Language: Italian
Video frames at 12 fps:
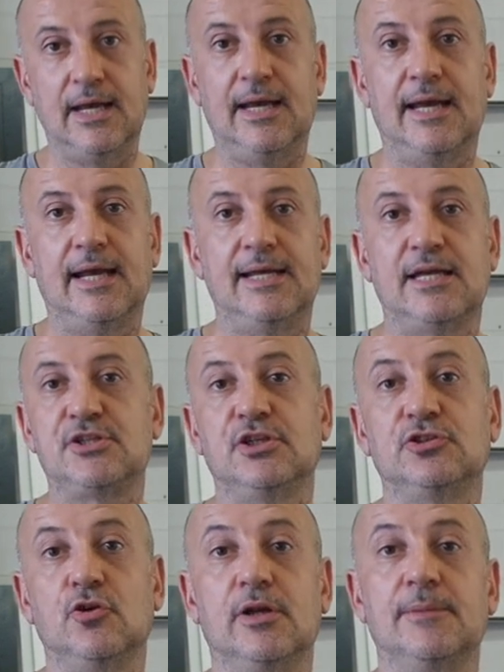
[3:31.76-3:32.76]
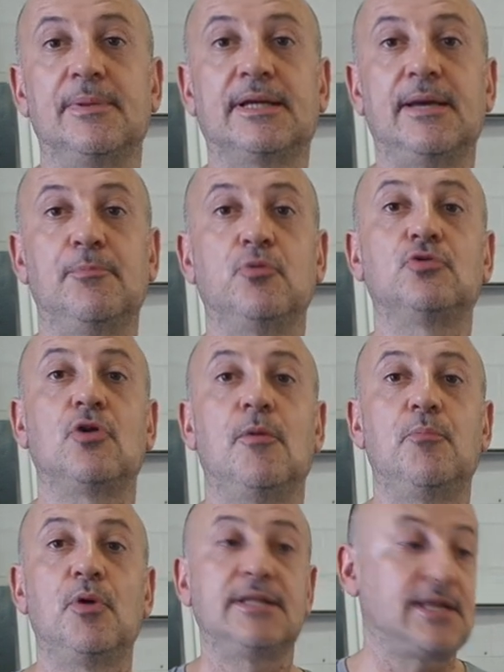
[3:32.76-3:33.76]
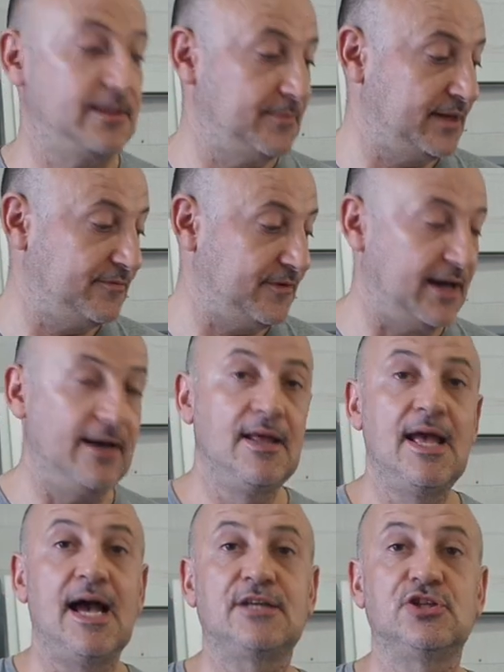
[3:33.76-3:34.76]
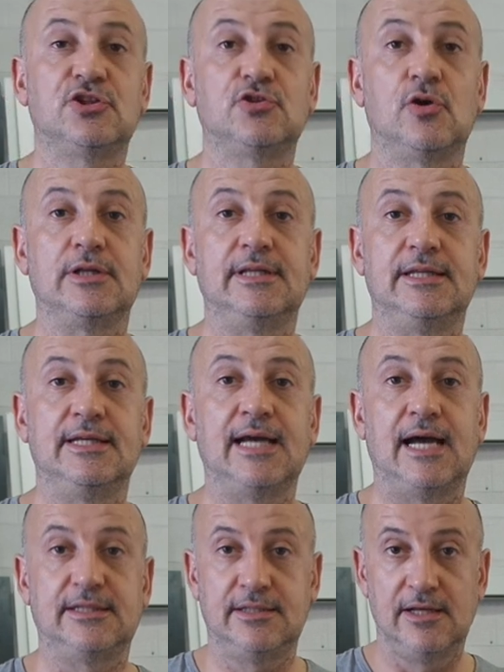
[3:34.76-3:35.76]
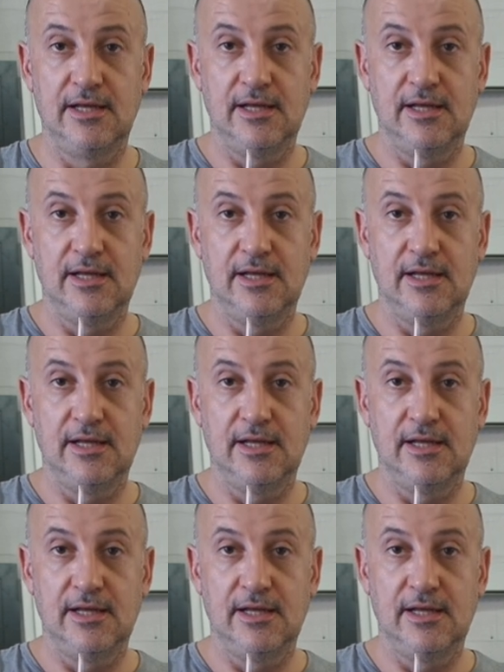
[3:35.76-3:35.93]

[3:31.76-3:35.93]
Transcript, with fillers: eh, gli accessori, perché purtroppo la Dreamel fa accessori dedicati.